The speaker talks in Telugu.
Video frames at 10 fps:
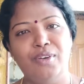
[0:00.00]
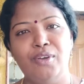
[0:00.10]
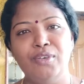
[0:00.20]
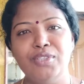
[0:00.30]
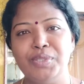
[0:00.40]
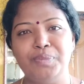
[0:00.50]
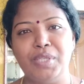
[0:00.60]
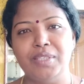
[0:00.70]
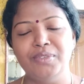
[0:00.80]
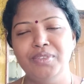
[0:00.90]
బ్లాగ్లో
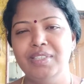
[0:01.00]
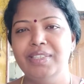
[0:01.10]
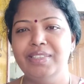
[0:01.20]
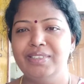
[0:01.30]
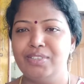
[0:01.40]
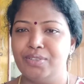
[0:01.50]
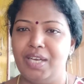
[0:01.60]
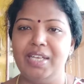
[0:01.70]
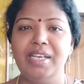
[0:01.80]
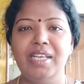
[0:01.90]
చెప్తాను సో
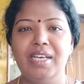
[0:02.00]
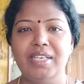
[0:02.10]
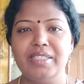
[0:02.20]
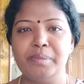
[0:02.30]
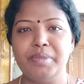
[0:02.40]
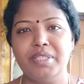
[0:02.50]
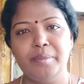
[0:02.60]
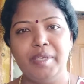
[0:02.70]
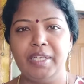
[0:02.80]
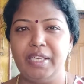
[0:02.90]
అన్నీ ఇక్కడే
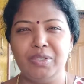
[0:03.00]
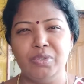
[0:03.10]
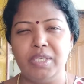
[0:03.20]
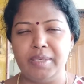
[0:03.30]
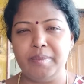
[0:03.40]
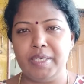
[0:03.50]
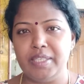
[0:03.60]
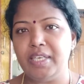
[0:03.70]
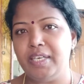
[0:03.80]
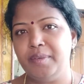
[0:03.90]
చెప్పేస్తే మనకు ఎక్కువ టైం
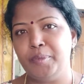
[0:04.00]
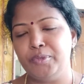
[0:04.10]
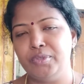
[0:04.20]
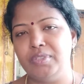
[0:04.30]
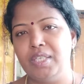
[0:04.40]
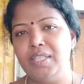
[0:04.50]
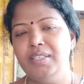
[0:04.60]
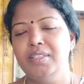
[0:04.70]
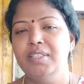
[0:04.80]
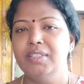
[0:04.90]
అనేది ఇక్కడే పోతుంది కదా
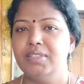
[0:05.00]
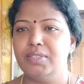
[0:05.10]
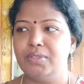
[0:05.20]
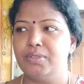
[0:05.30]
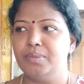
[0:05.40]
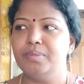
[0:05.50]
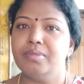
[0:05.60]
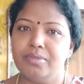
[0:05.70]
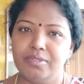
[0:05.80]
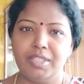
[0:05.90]
సో
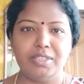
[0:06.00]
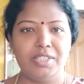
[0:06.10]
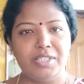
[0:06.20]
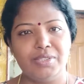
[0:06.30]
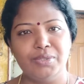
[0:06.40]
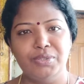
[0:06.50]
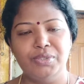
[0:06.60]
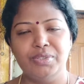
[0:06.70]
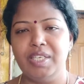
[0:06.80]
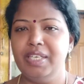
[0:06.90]
వర్క్స్
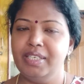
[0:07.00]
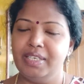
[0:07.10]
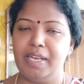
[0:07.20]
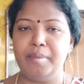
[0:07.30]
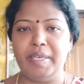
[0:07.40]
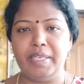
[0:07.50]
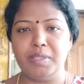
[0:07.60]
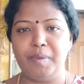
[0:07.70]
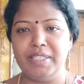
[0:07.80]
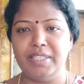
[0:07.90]
చేసుకుంటూ కూడా నేను మీకు
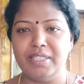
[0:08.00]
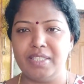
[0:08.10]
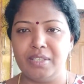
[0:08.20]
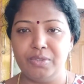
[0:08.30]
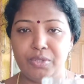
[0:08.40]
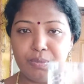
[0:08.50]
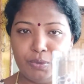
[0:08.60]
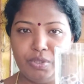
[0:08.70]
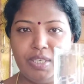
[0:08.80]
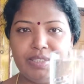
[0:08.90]
ఎక్స్ప్లెయిన్ చేస్తాను సో
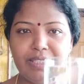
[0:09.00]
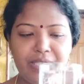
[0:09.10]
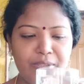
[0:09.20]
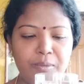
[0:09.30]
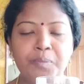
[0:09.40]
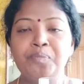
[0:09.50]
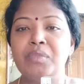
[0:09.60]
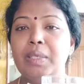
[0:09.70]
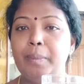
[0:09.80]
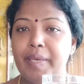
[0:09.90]
ముందుగా అయితే నేను
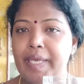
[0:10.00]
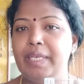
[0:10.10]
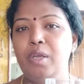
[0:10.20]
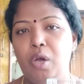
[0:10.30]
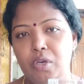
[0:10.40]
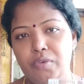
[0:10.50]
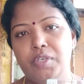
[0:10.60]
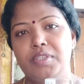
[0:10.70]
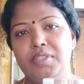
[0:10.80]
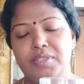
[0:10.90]
ప్లెయిన్ హాట్
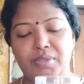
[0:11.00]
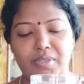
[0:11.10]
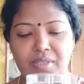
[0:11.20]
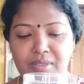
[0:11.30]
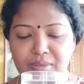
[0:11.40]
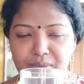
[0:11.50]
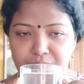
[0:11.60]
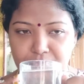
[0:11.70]
వాటర్ తీసుకుంటున్నాను